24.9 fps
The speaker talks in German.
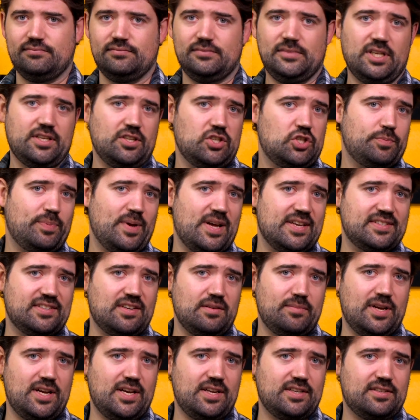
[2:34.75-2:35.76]
Hat es Spaß
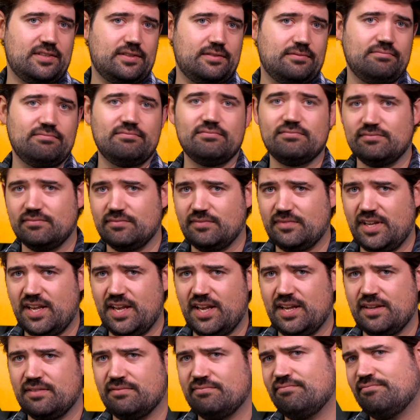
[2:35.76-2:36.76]
gemacht?
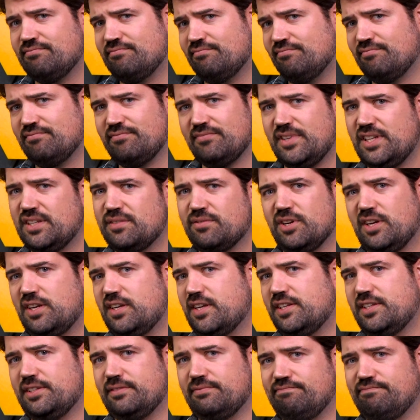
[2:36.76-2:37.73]
Nee, nicht wirklich.